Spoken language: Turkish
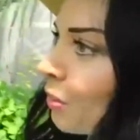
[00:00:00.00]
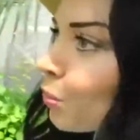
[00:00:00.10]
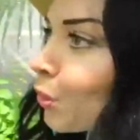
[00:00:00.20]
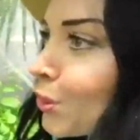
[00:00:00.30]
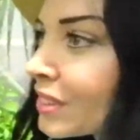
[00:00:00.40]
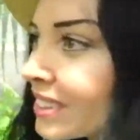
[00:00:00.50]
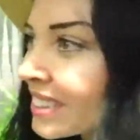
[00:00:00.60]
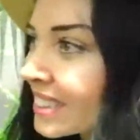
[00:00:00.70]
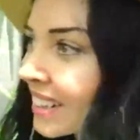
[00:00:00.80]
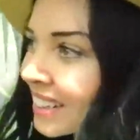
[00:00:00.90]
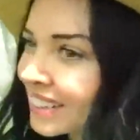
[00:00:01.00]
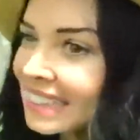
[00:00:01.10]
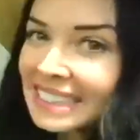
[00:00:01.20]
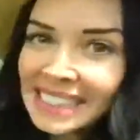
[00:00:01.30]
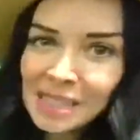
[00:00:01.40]
boyutlarıyla
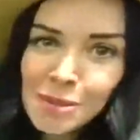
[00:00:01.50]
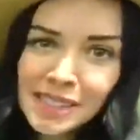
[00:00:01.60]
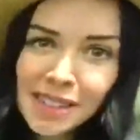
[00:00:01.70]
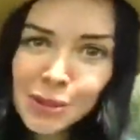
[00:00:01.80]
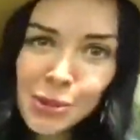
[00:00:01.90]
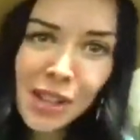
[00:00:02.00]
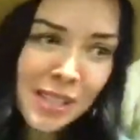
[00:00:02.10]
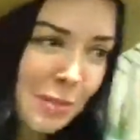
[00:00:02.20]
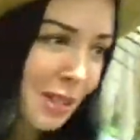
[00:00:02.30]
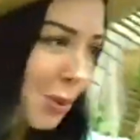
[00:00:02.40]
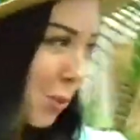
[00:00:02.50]
kelebekler dünyası beni